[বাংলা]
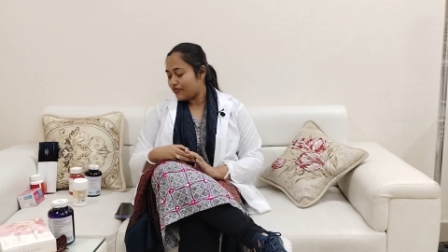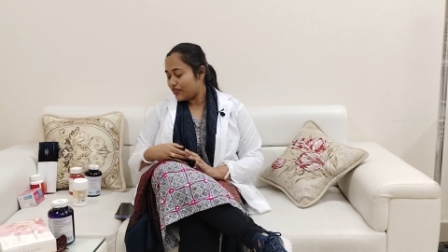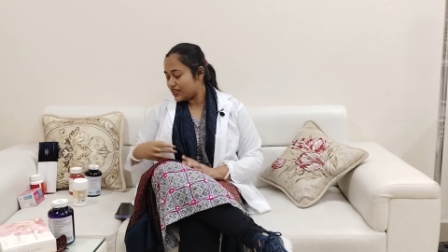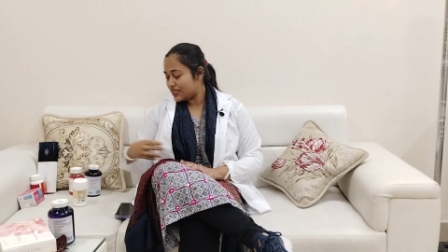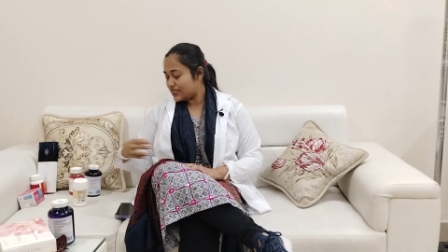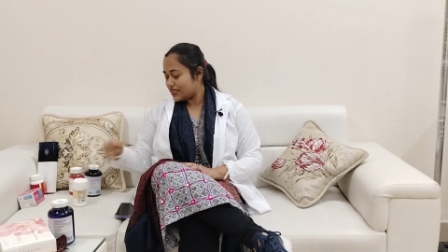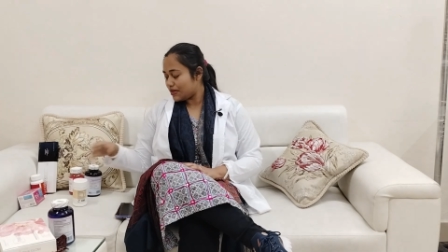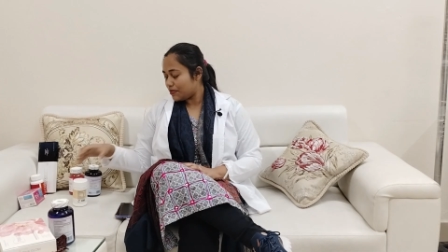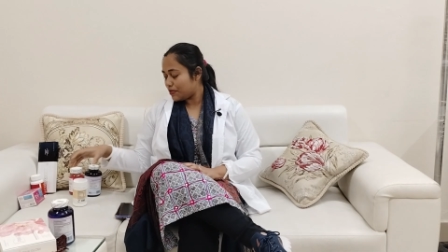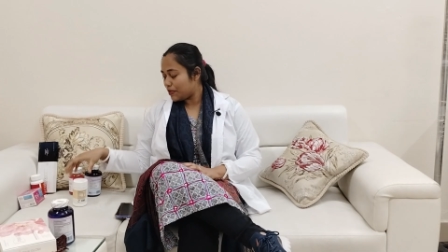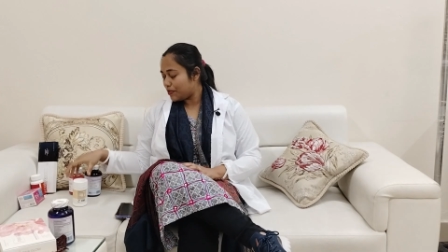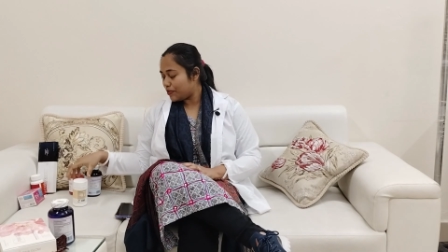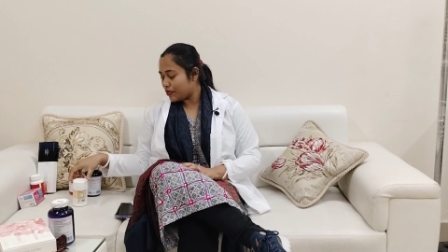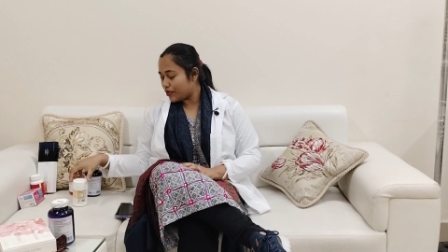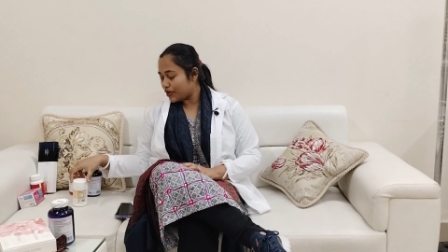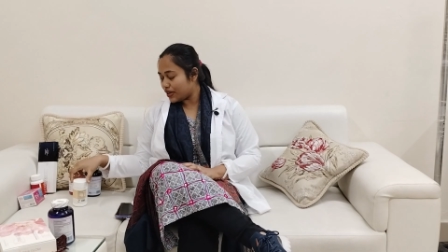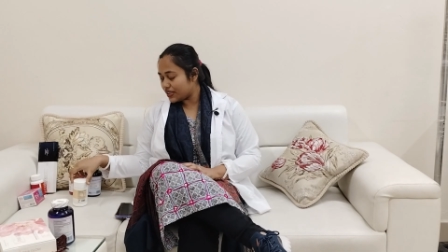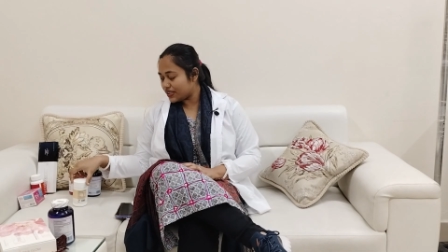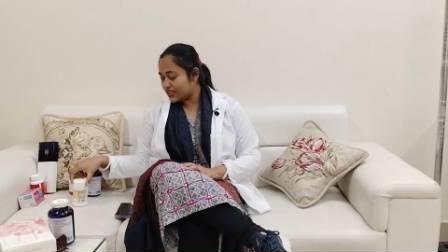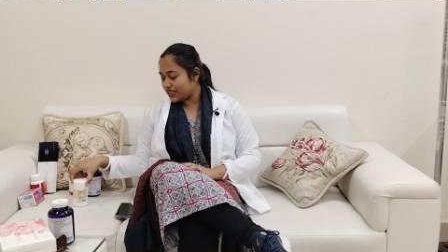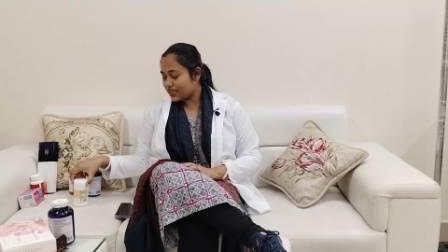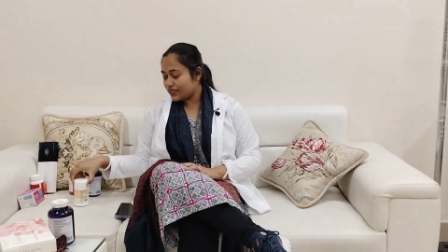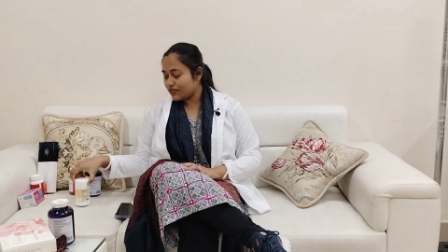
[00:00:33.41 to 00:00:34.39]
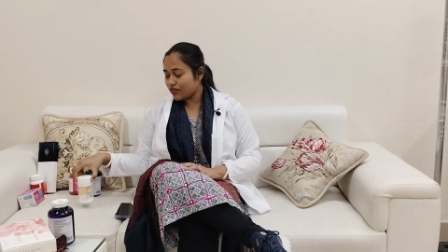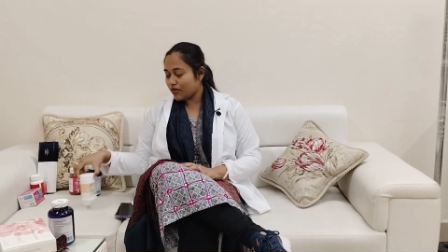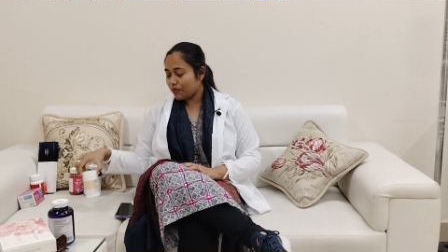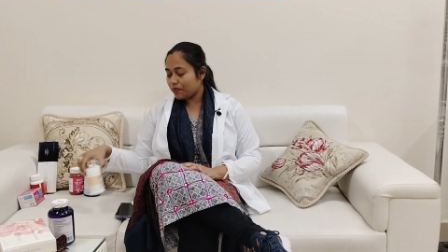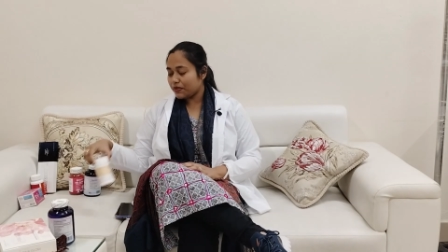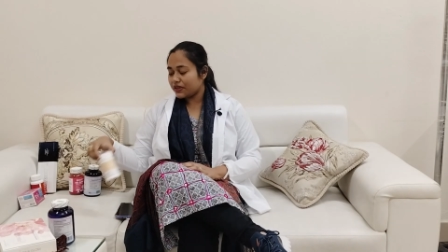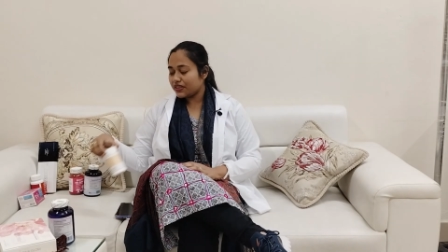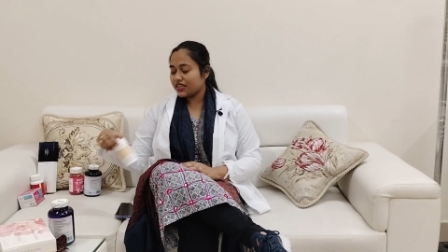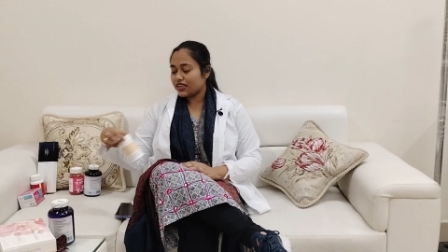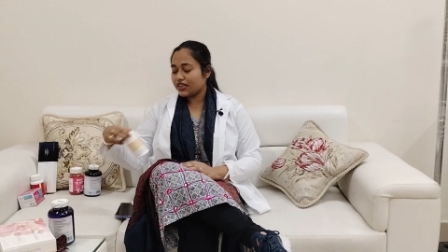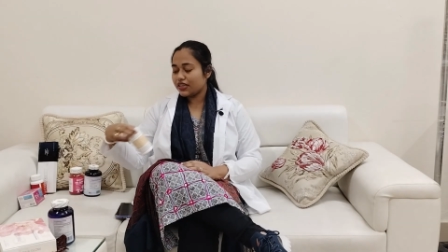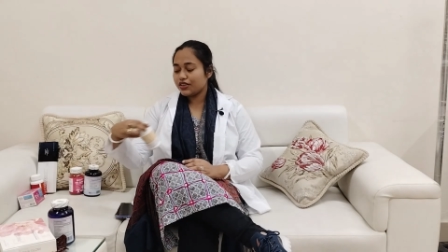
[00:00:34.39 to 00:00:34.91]
ফার্স্ট আমি প্রোডাক্টটি একটু
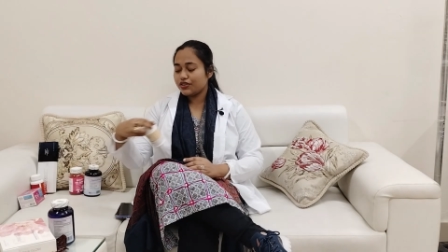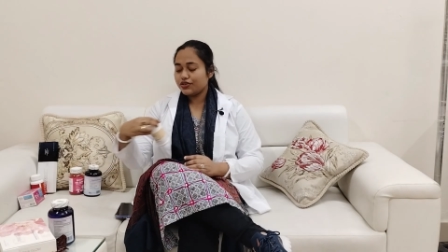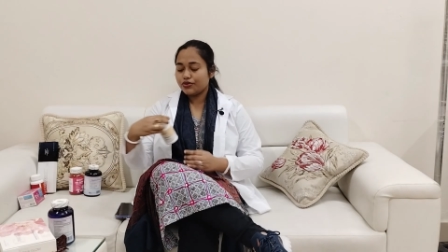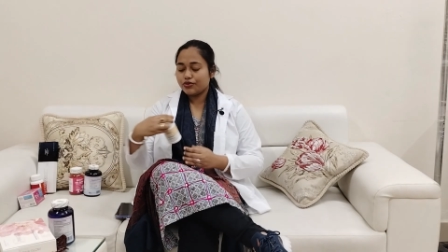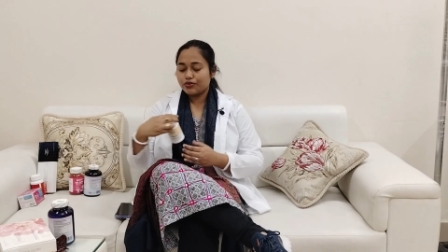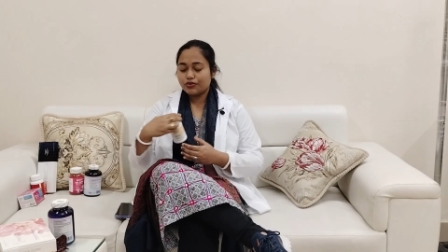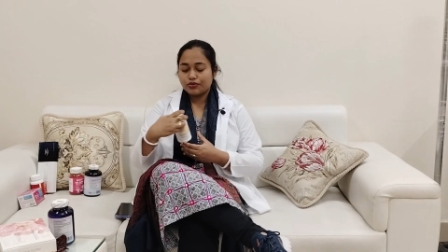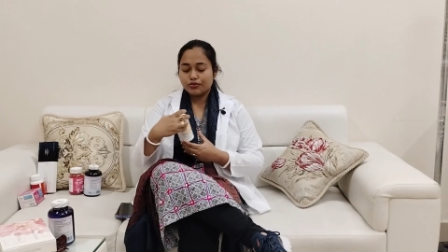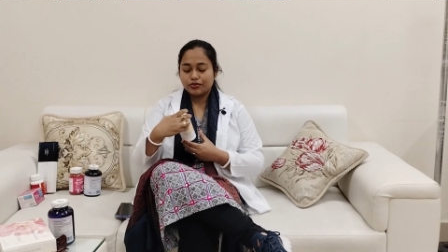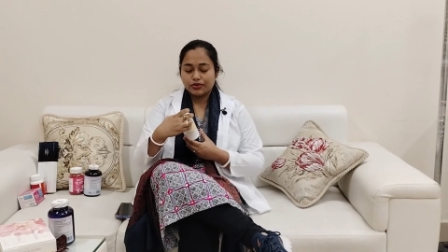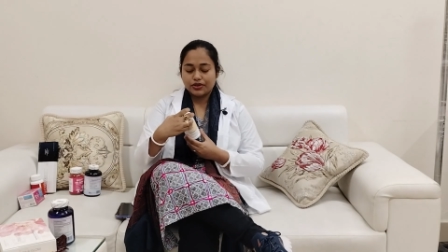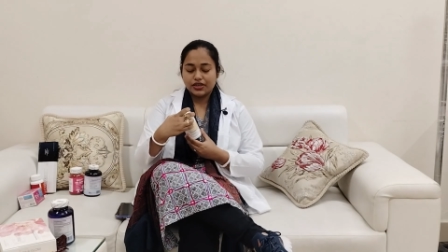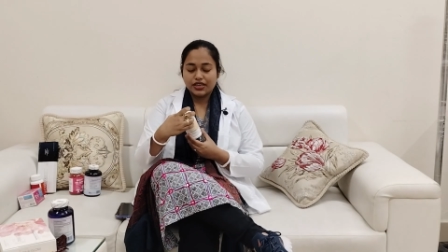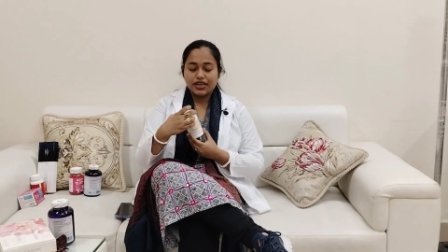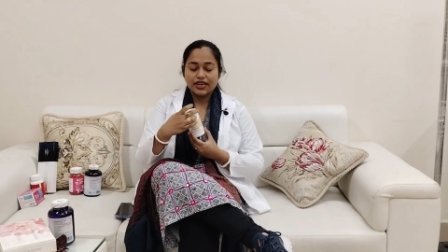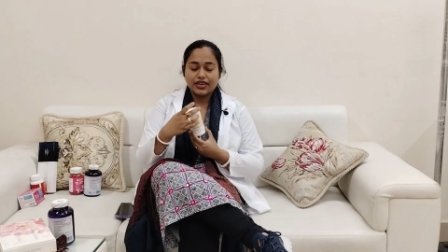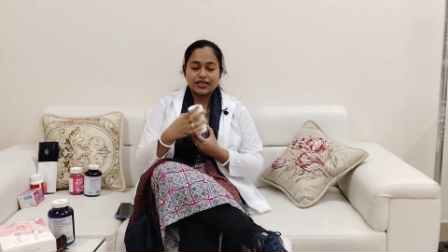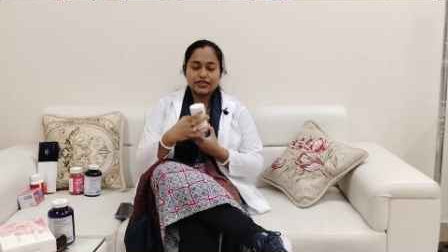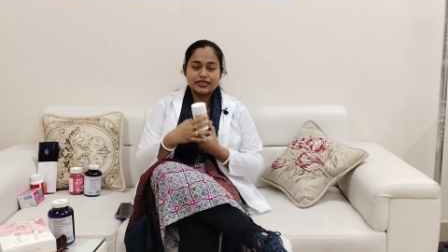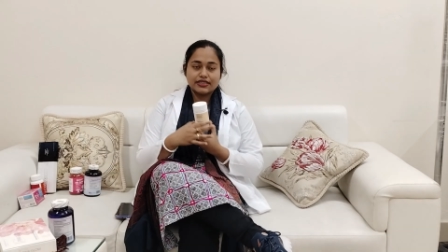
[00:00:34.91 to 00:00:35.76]
আপনাদের আপনাদেরকে শো করি